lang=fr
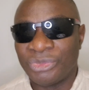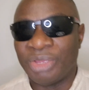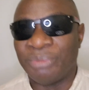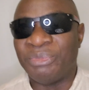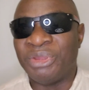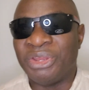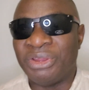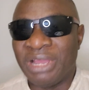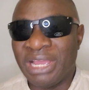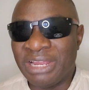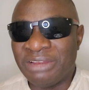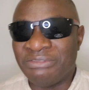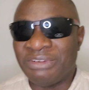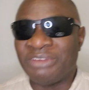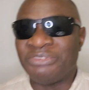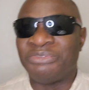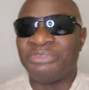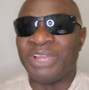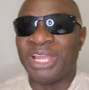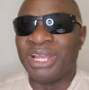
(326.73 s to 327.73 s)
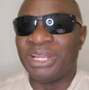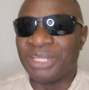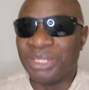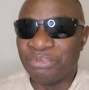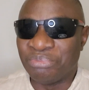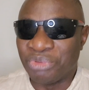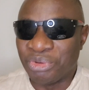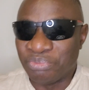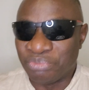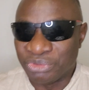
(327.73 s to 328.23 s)
Maintenant, elle va faire des
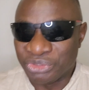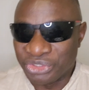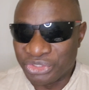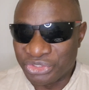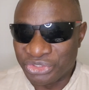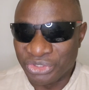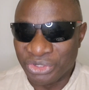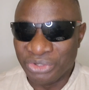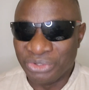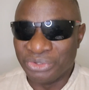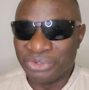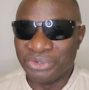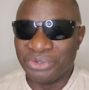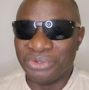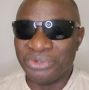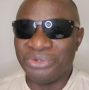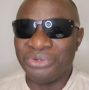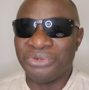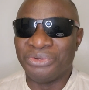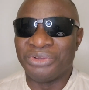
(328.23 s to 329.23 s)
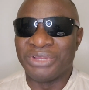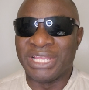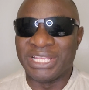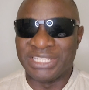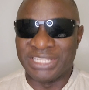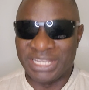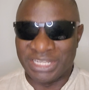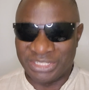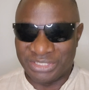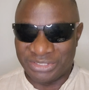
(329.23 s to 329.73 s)
propositions au
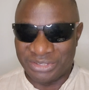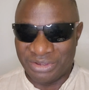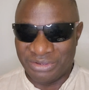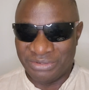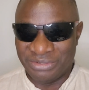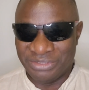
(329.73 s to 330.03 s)
Kazakhstan.